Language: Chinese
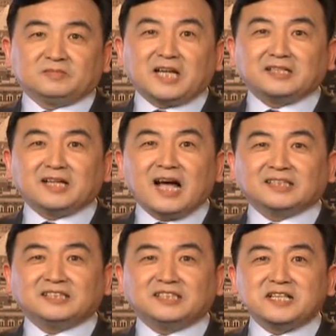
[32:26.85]
但他
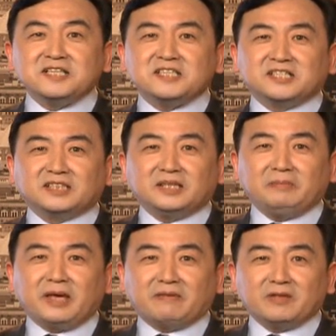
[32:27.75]
的人性的
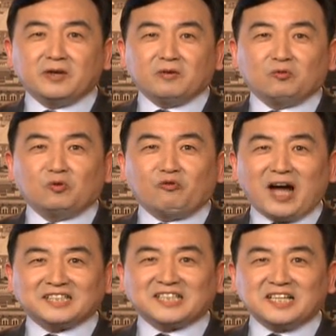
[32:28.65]
一面无
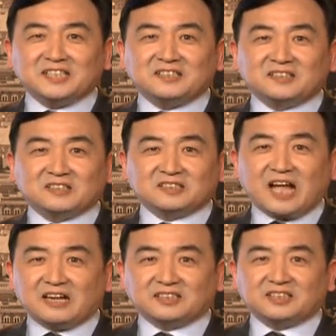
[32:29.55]
法战胜
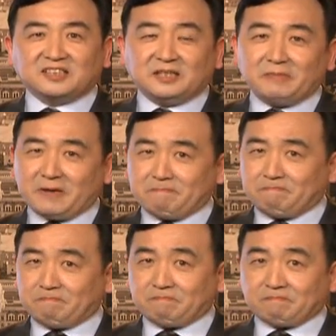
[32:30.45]
党性的一面，
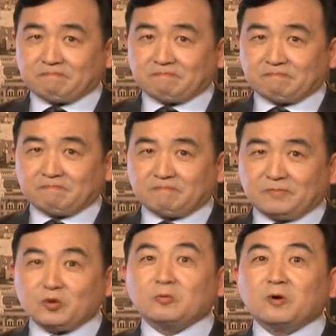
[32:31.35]

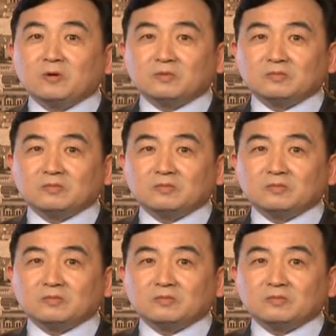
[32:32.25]
对不？